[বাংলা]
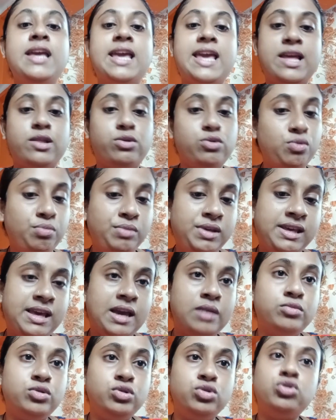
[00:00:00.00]
এ তুমি
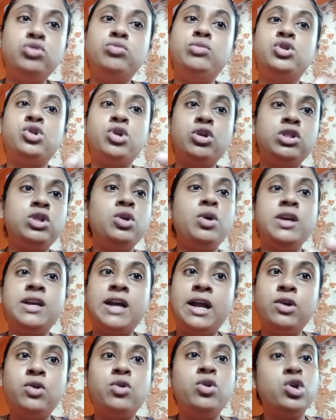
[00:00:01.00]
কেমন তুমি সত্যি ওই
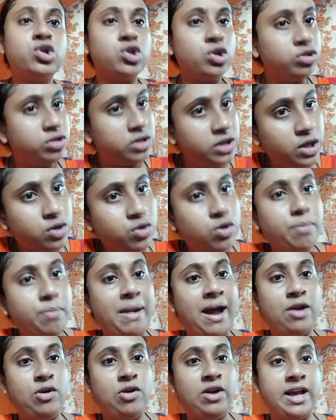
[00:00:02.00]
গানগুলো সত্যিই খুব
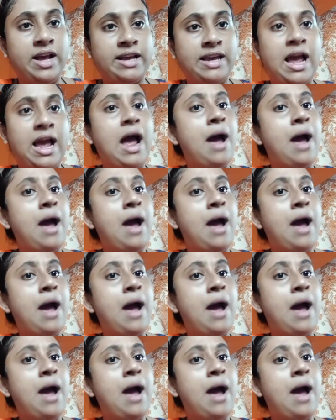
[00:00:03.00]
ভালো লাগে